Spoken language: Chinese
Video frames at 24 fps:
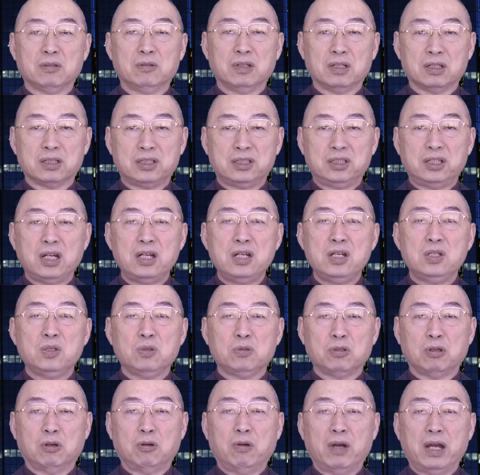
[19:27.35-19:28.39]
我深
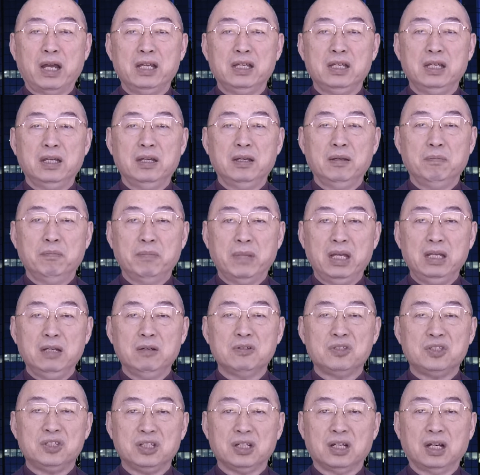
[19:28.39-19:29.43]
度的怀疑没
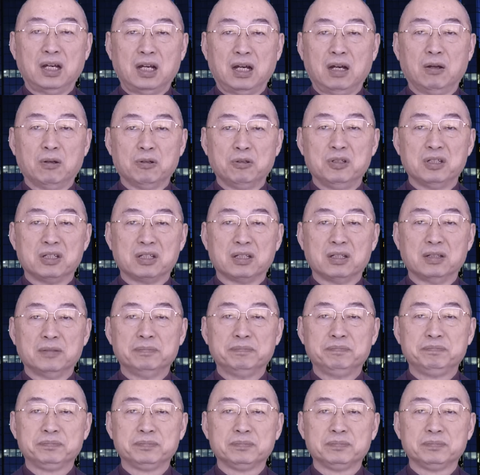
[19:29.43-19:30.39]
有几个好律师。